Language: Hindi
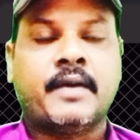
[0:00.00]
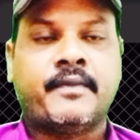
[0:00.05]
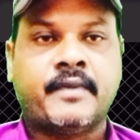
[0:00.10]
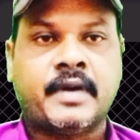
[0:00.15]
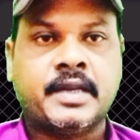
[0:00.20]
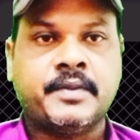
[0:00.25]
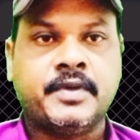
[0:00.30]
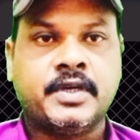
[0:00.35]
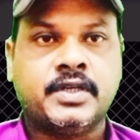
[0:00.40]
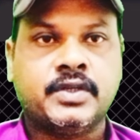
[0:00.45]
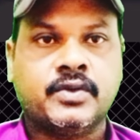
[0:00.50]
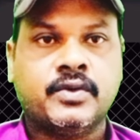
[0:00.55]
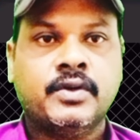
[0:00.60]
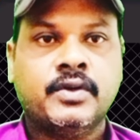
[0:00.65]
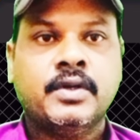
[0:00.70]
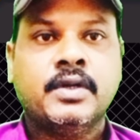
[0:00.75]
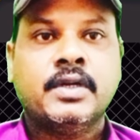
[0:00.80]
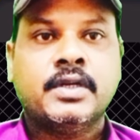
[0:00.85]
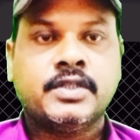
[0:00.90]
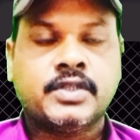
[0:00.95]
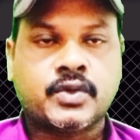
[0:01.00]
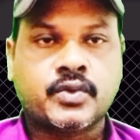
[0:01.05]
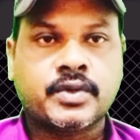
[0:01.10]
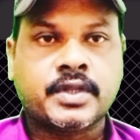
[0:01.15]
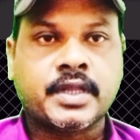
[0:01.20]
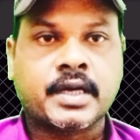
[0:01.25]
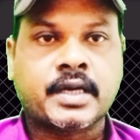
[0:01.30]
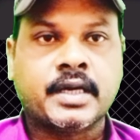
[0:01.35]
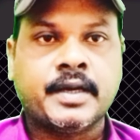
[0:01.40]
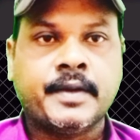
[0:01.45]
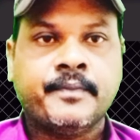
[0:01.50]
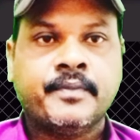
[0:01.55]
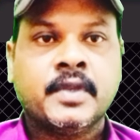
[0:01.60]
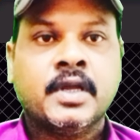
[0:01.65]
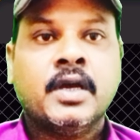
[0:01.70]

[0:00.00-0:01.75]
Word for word: आप हमारी वीडियो ज़रूर देखें